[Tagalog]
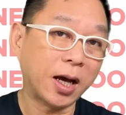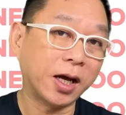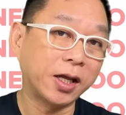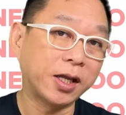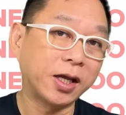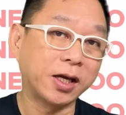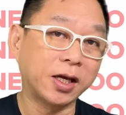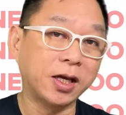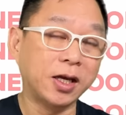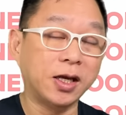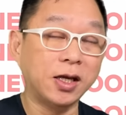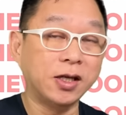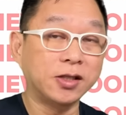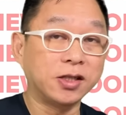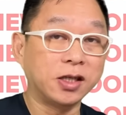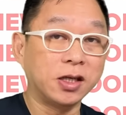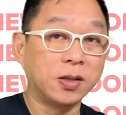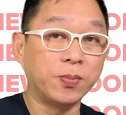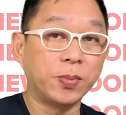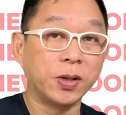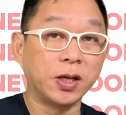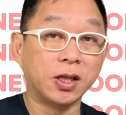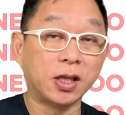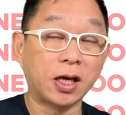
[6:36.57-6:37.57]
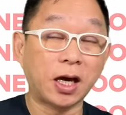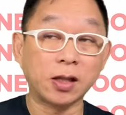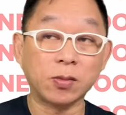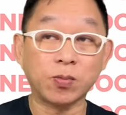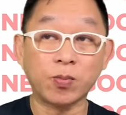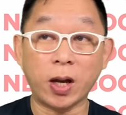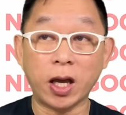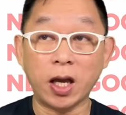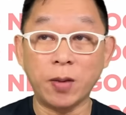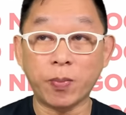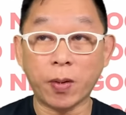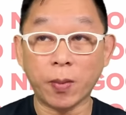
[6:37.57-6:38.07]
ka nang iisipin at
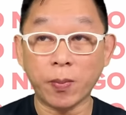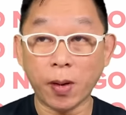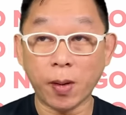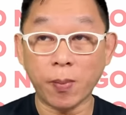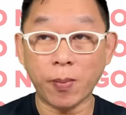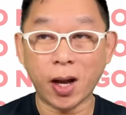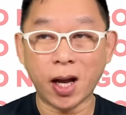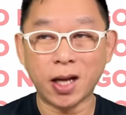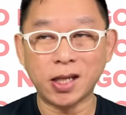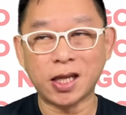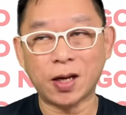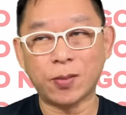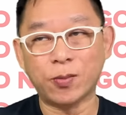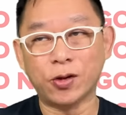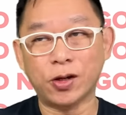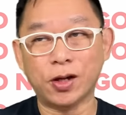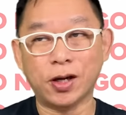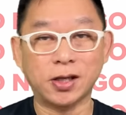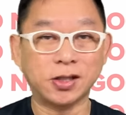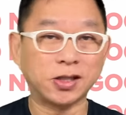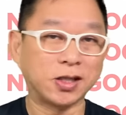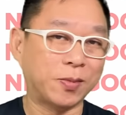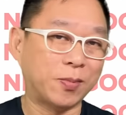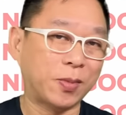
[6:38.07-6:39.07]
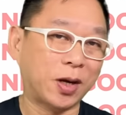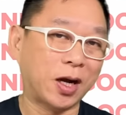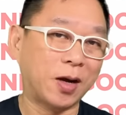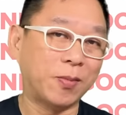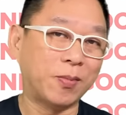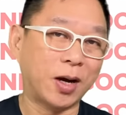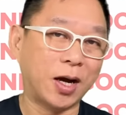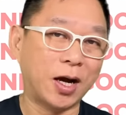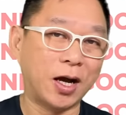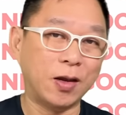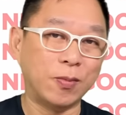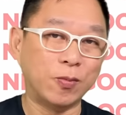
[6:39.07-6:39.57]
maipapamana mo na sa mga
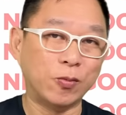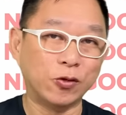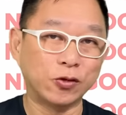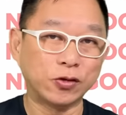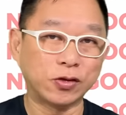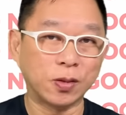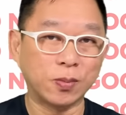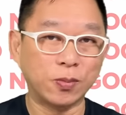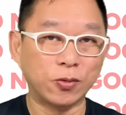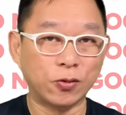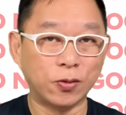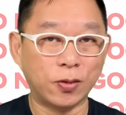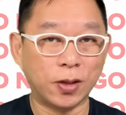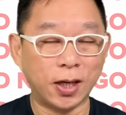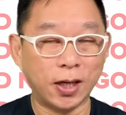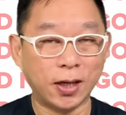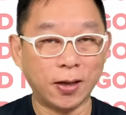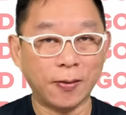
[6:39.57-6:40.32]
mahal mo sa buhay.